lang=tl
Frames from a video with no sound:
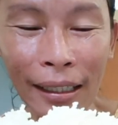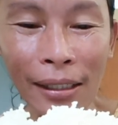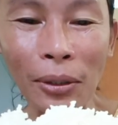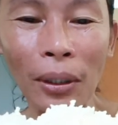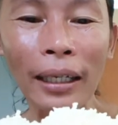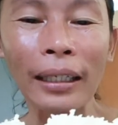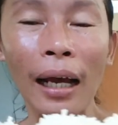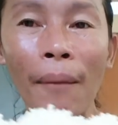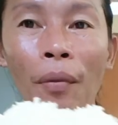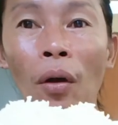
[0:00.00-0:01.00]
So
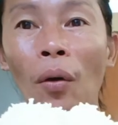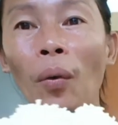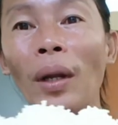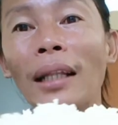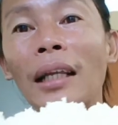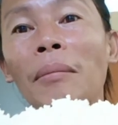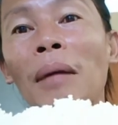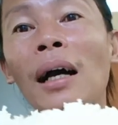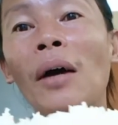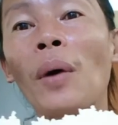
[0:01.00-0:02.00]
kaya, wala tayong
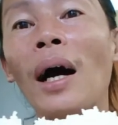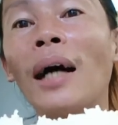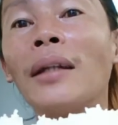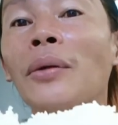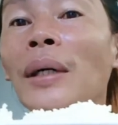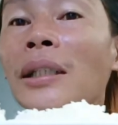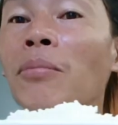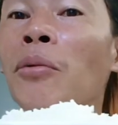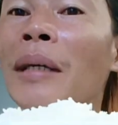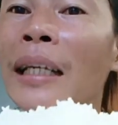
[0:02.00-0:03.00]
magawa. Otherwise,
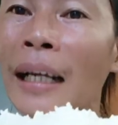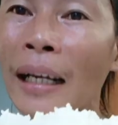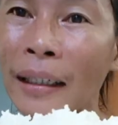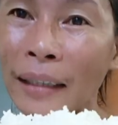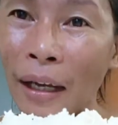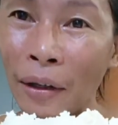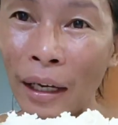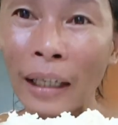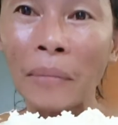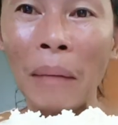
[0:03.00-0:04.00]
bumili na lang tayo
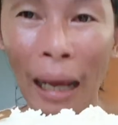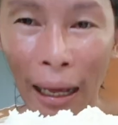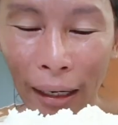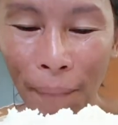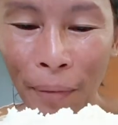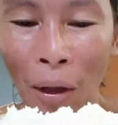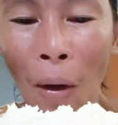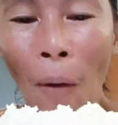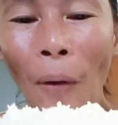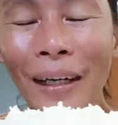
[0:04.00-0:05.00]
kahit mahal.
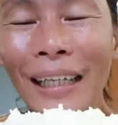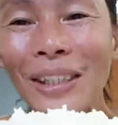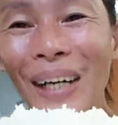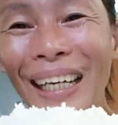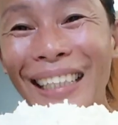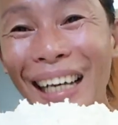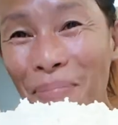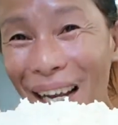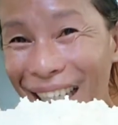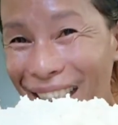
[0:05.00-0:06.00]
Okay, so ayan,
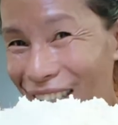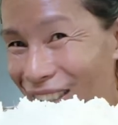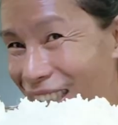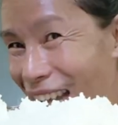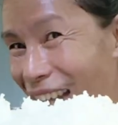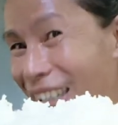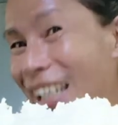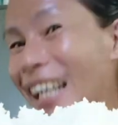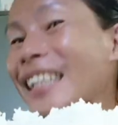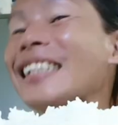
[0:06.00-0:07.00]
balik tayo sa ating
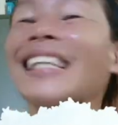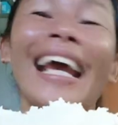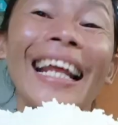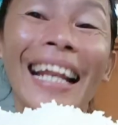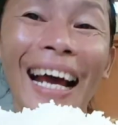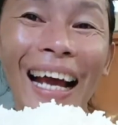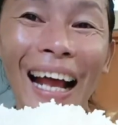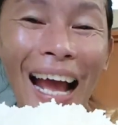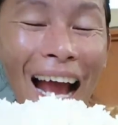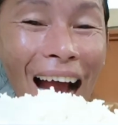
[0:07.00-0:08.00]
eksena.
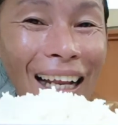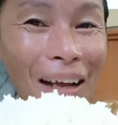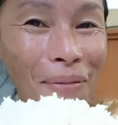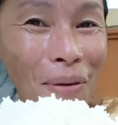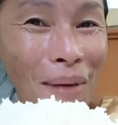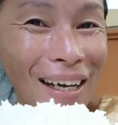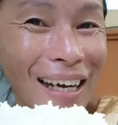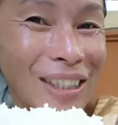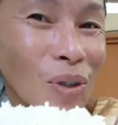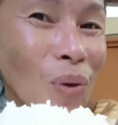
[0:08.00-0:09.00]
Alam nyo ba
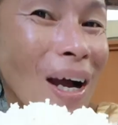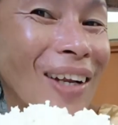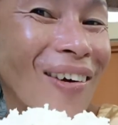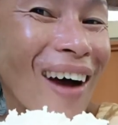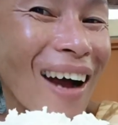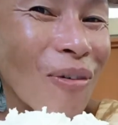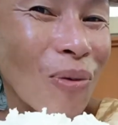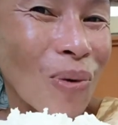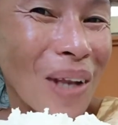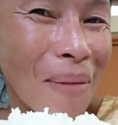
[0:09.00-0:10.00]
guys kung ano ang
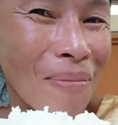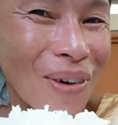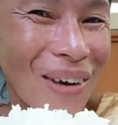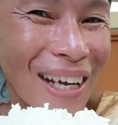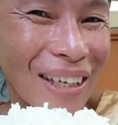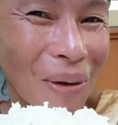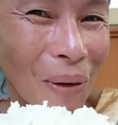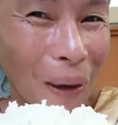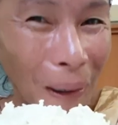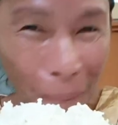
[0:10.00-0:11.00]
ulam ko
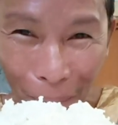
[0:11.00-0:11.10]
ngayon?